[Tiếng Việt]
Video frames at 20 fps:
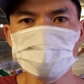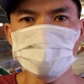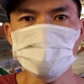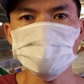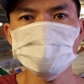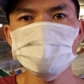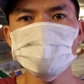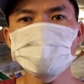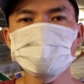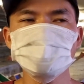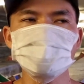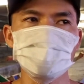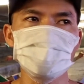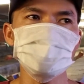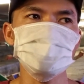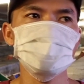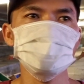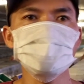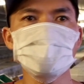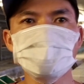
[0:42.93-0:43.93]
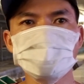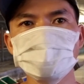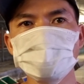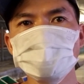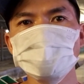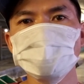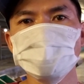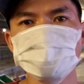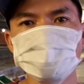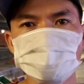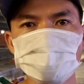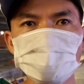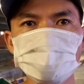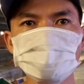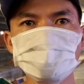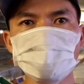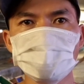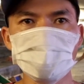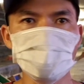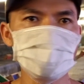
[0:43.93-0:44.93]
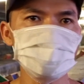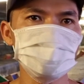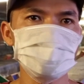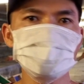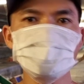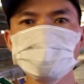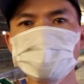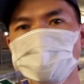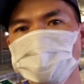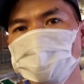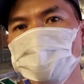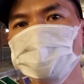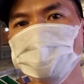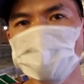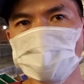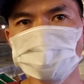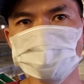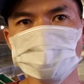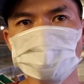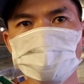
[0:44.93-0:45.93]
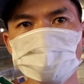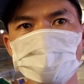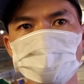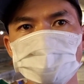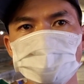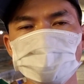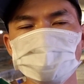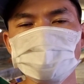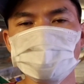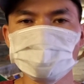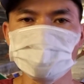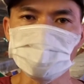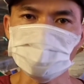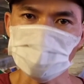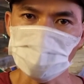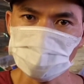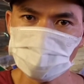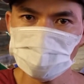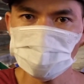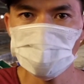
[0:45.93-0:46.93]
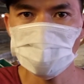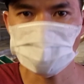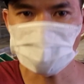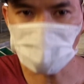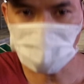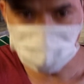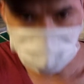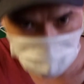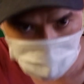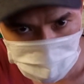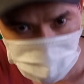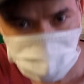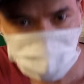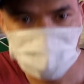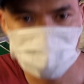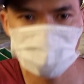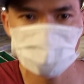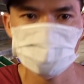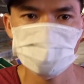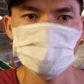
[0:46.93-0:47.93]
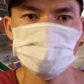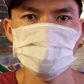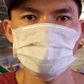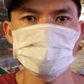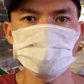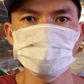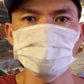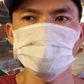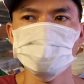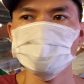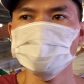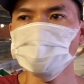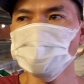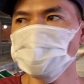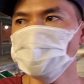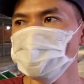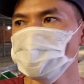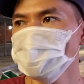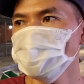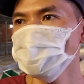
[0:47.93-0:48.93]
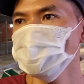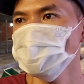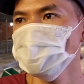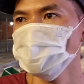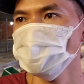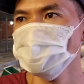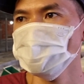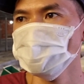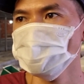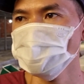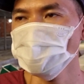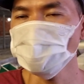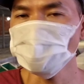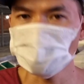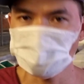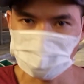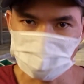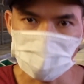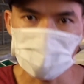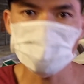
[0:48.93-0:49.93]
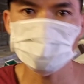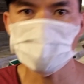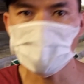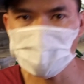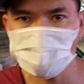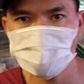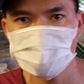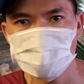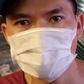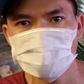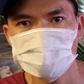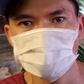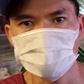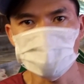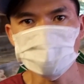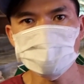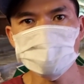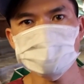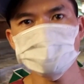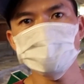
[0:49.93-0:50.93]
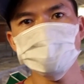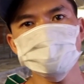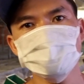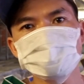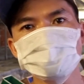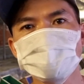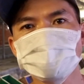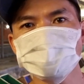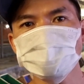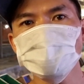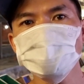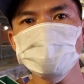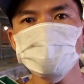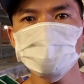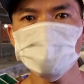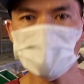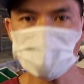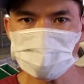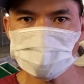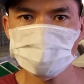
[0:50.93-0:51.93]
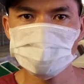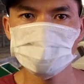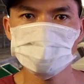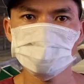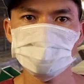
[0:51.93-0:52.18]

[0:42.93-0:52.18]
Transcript: và để chia sẻ cho bà con tất cả những cái gì kinh nghiệm mà chạy thỏ tỷ đô có được thì có được ngày hôm nay cũng là nhờ tới bà con cô bác